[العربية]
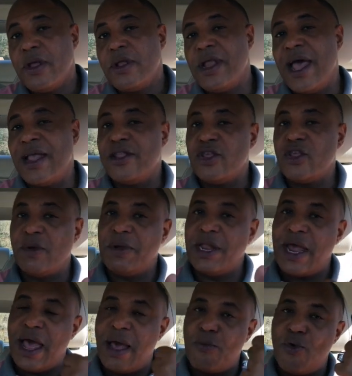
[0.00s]
ناتجة
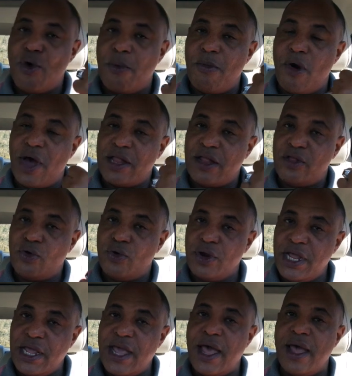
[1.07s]
من مواد
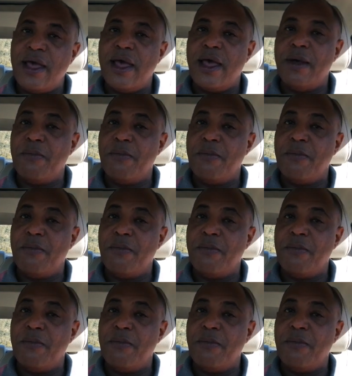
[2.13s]
دهنية